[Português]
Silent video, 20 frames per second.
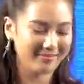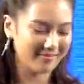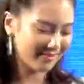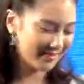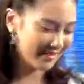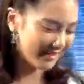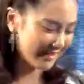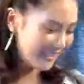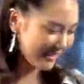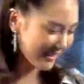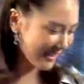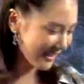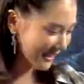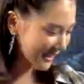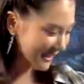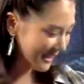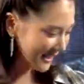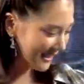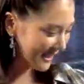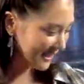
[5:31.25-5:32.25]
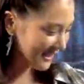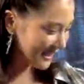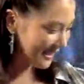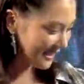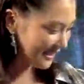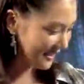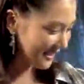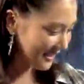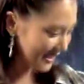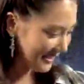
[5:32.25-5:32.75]
quando acontece um novo,
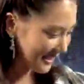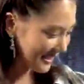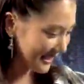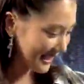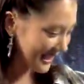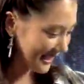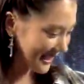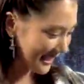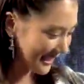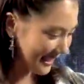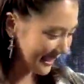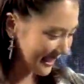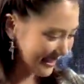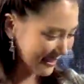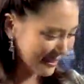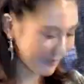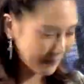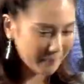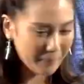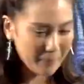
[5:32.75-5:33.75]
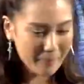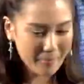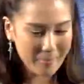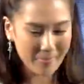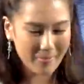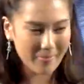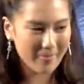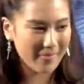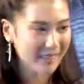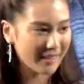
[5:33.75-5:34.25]
se encontra com
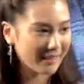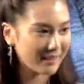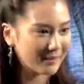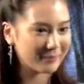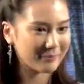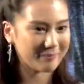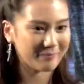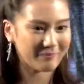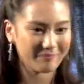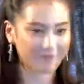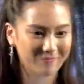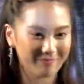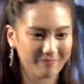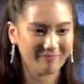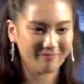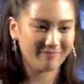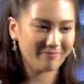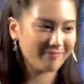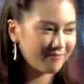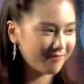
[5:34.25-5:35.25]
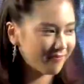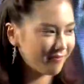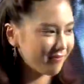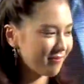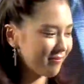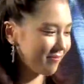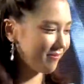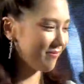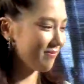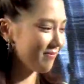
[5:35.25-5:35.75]
Riku ao tentar salvar uma
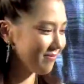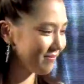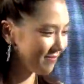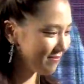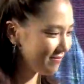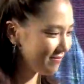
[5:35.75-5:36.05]
pessoa.